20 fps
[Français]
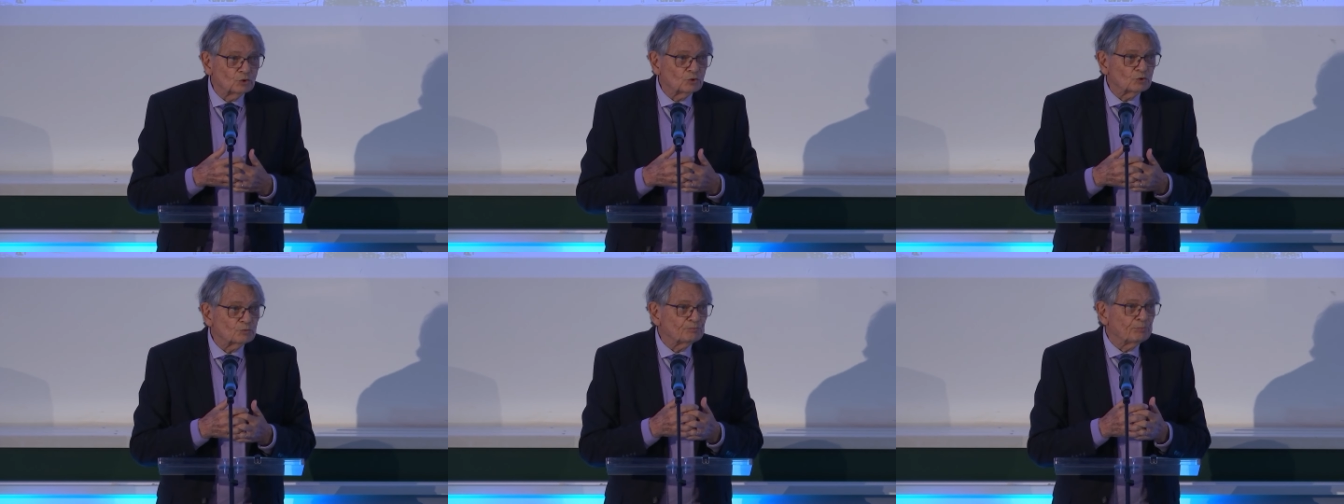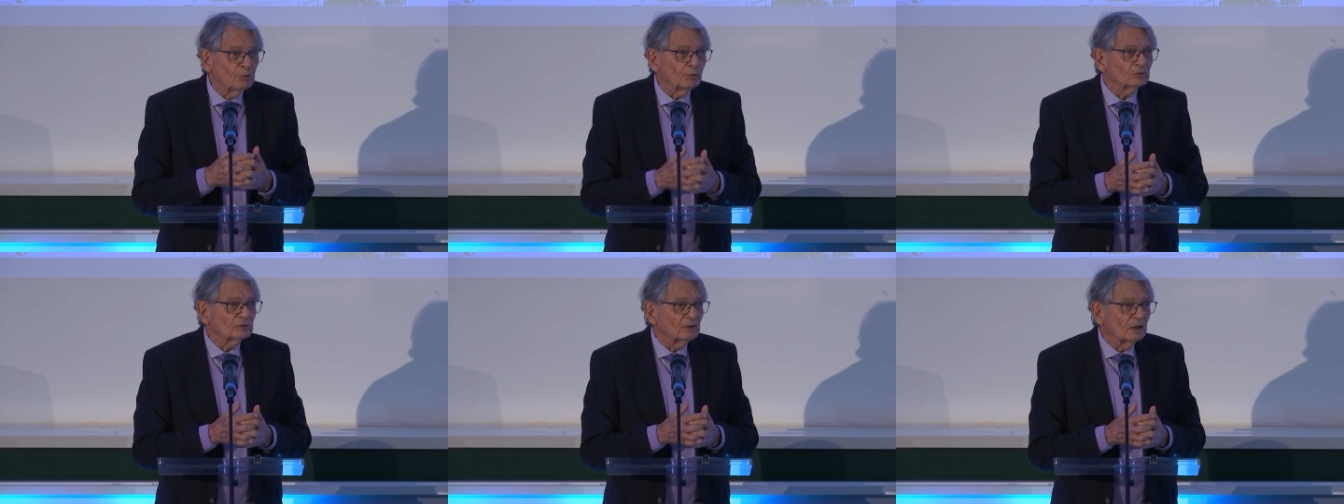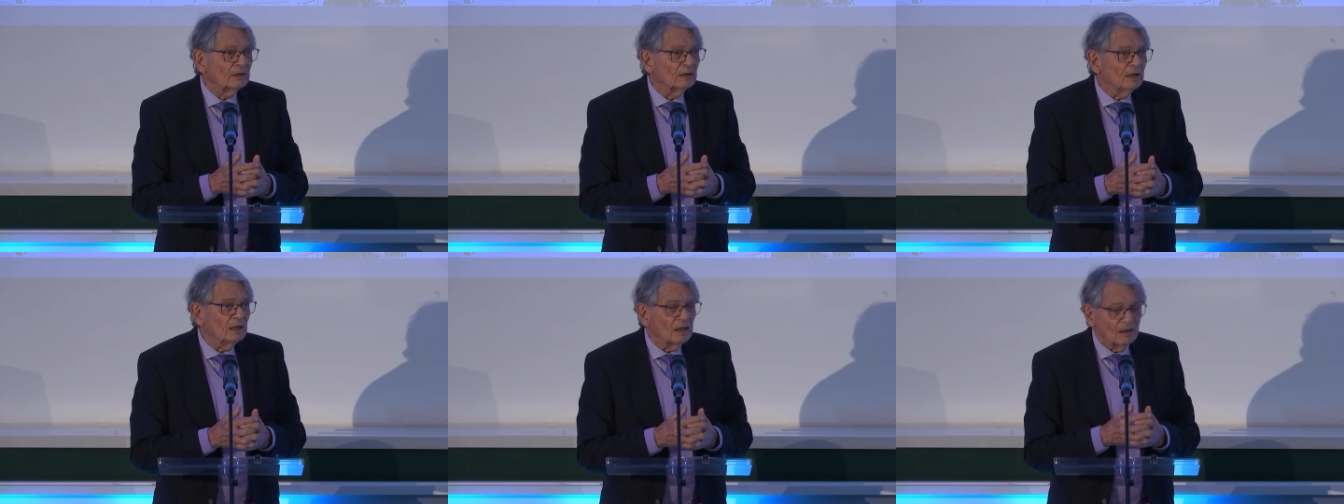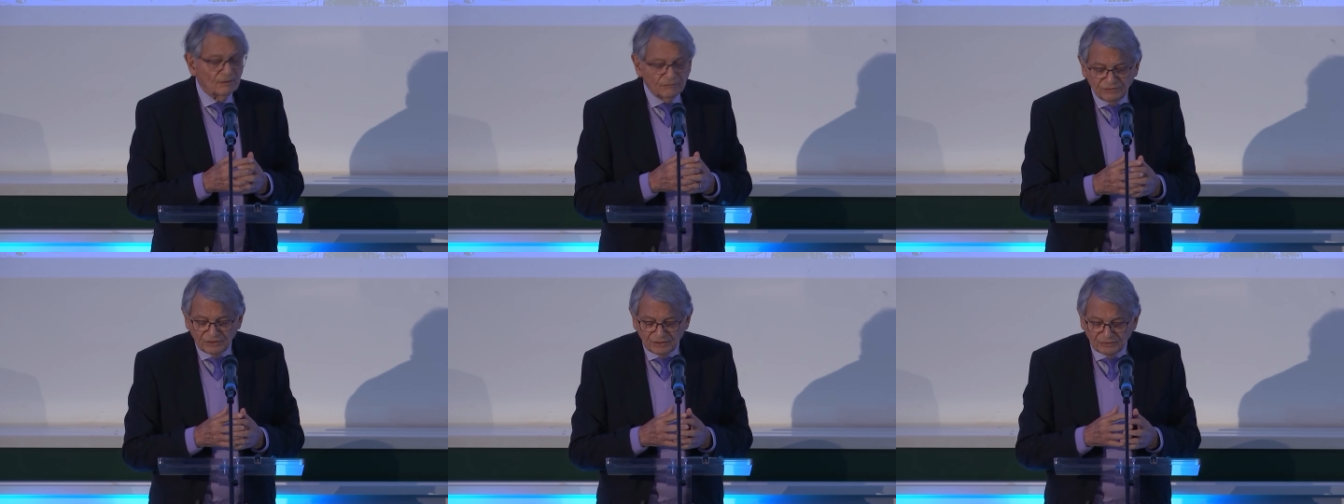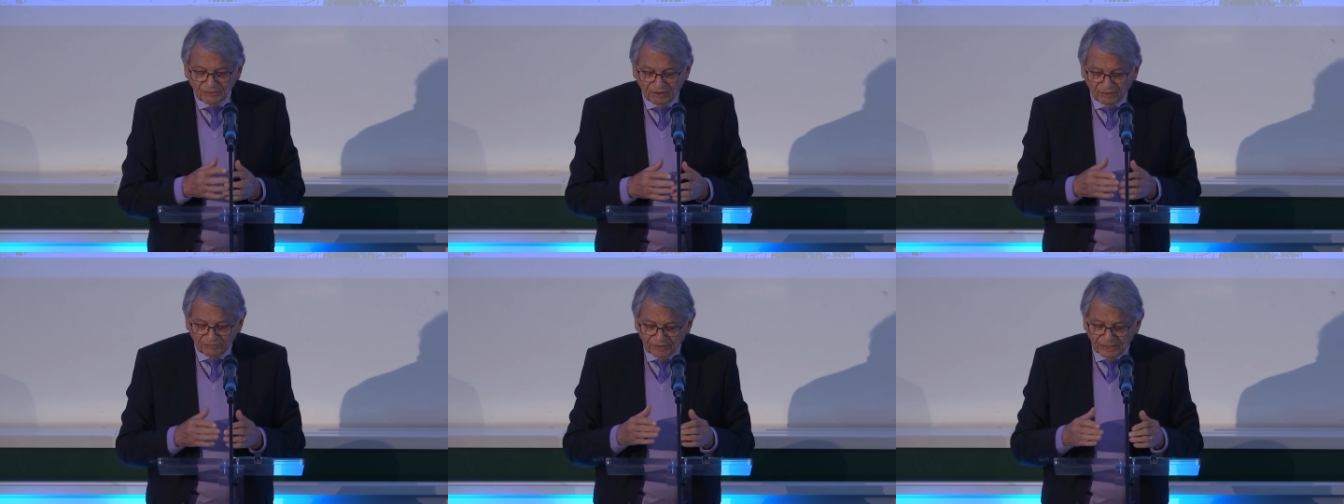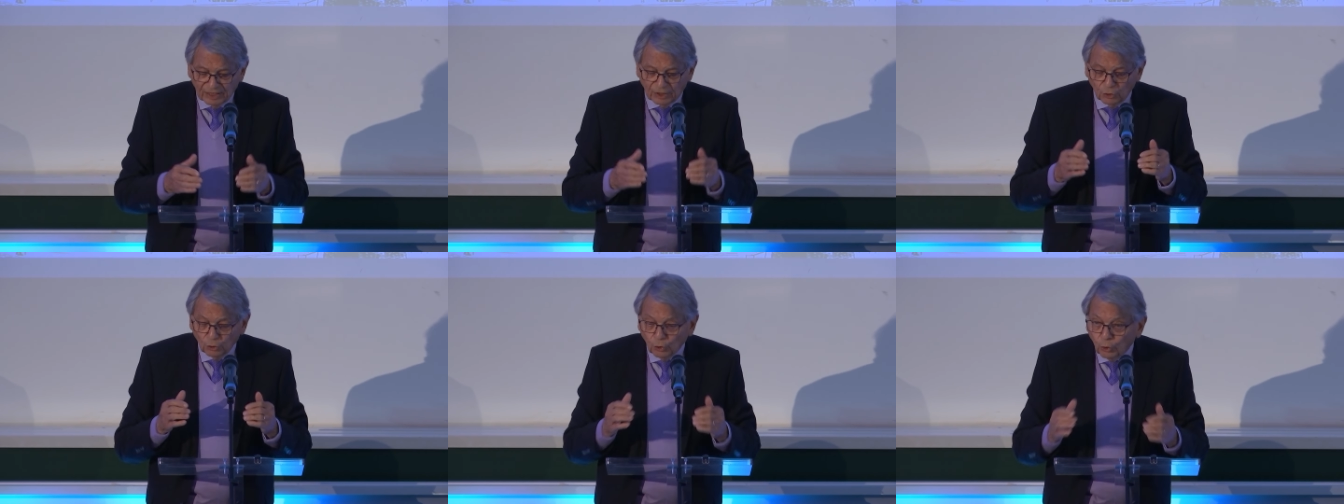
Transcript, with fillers: spontanée à vivre avec